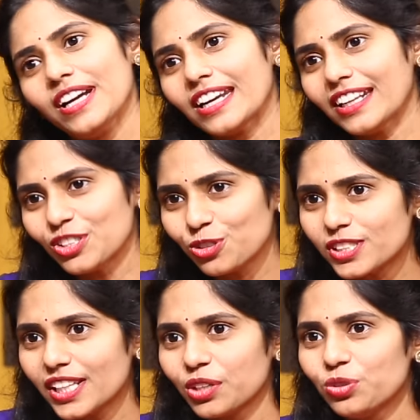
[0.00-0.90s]
వెంటనే
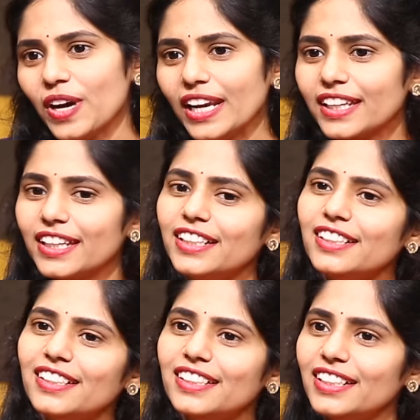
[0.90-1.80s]
చూస్తారు వాళ్ళకి
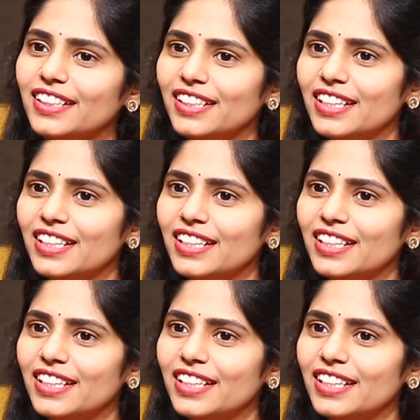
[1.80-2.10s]
ఏంటి అంటే